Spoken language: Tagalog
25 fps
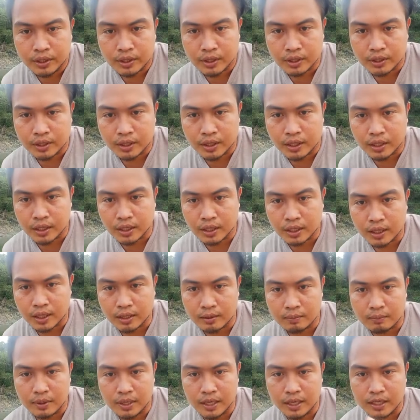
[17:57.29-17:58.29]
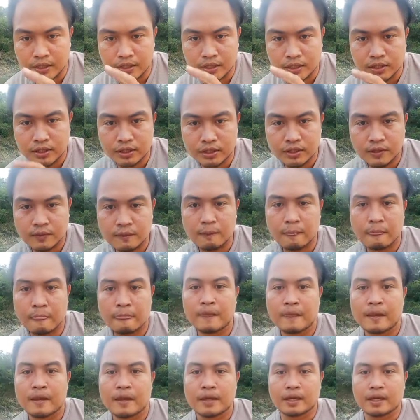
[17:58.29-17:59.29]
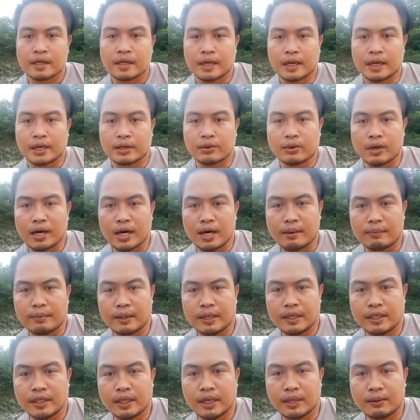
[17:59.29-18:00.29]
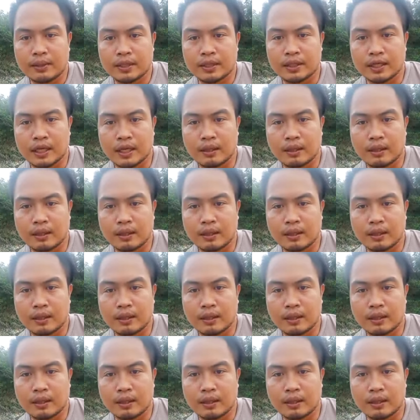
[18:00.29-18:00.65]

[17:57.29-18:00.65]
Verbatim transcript: Ket uh, God bless kada kayo amin ngawan ti